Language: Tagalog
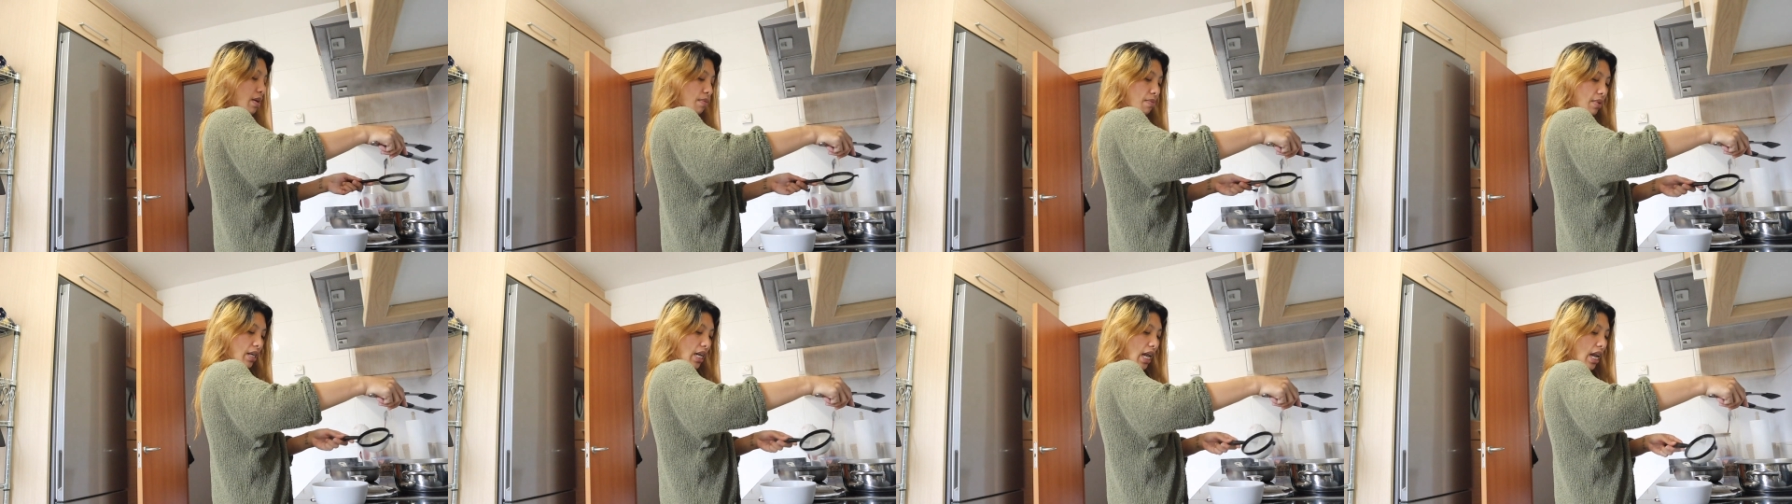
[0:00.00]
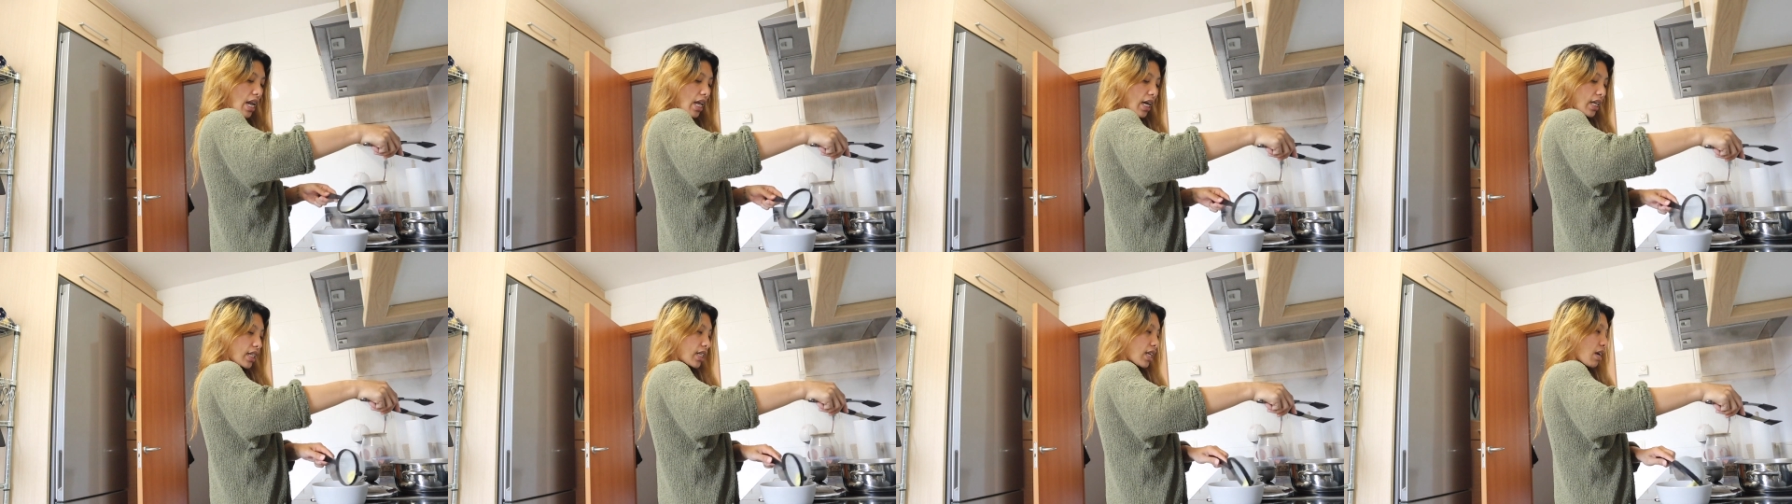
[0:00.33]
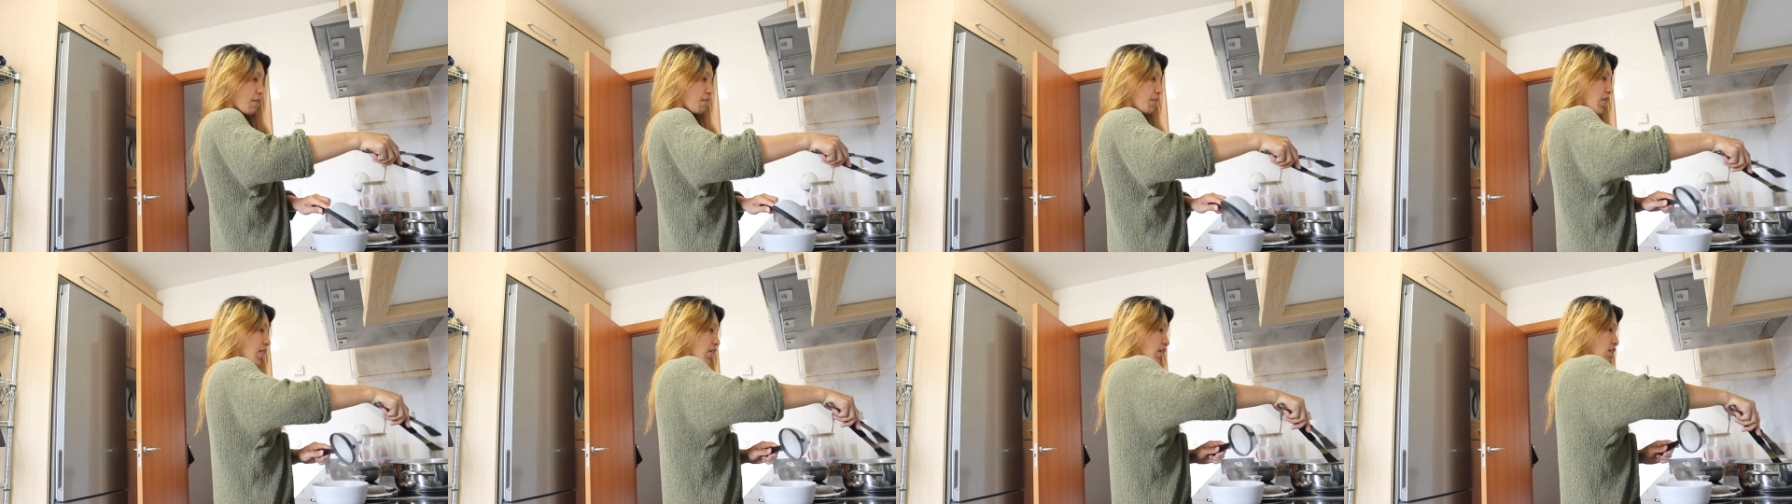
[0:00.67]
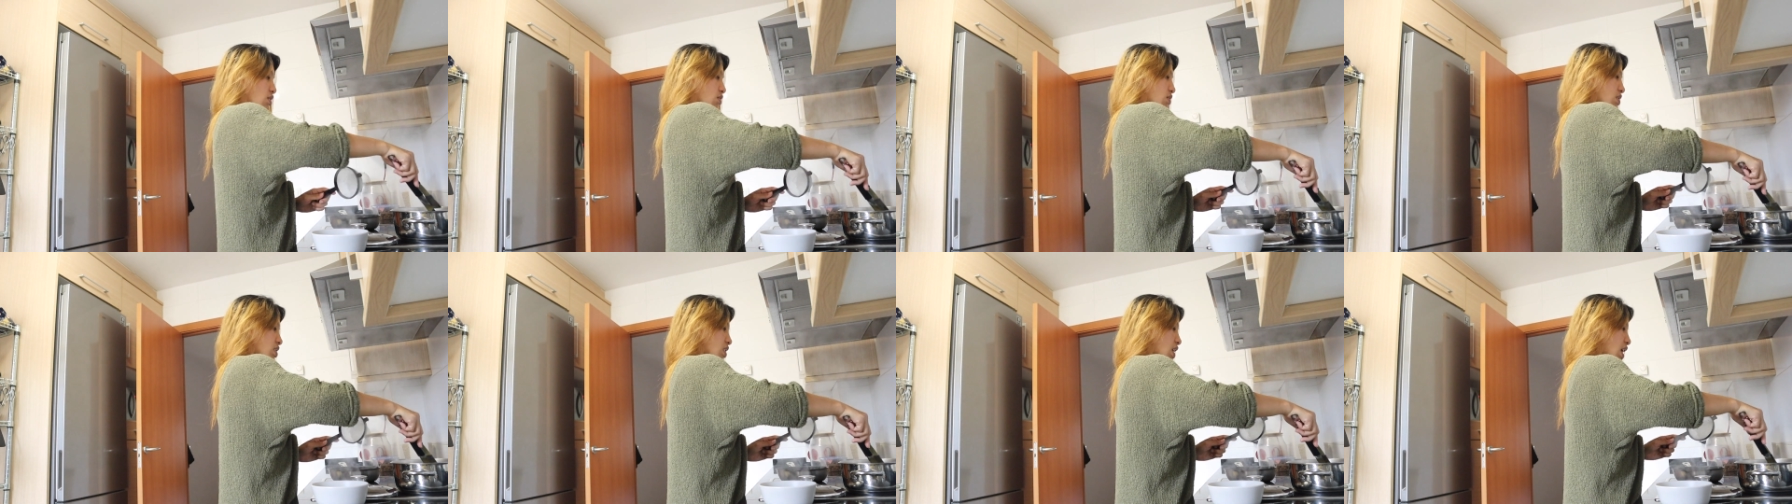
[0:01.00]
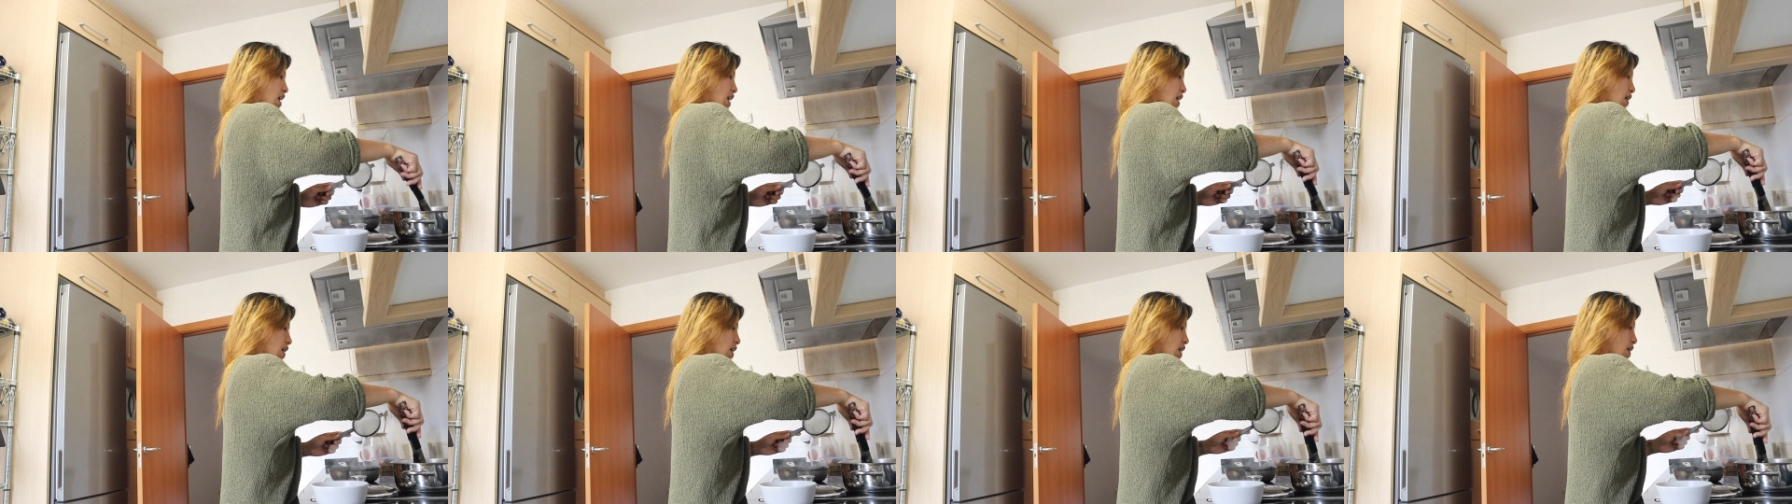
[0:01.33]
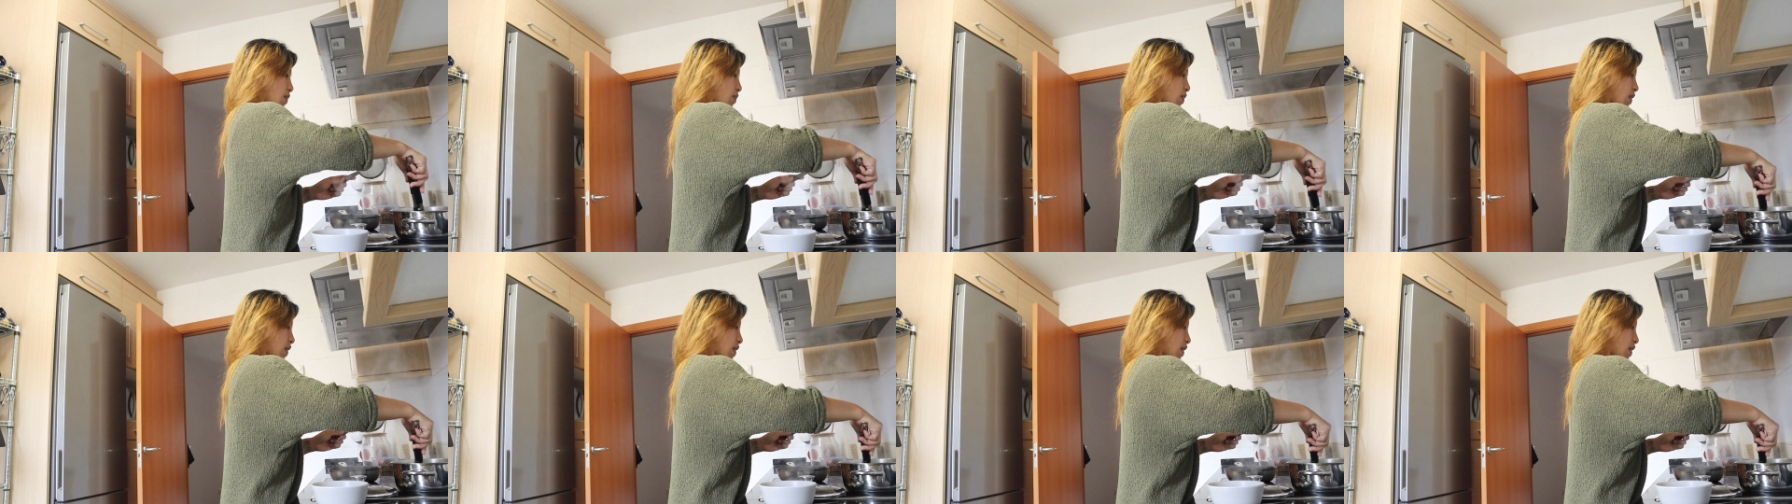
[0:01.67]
maglalakad kami yun sa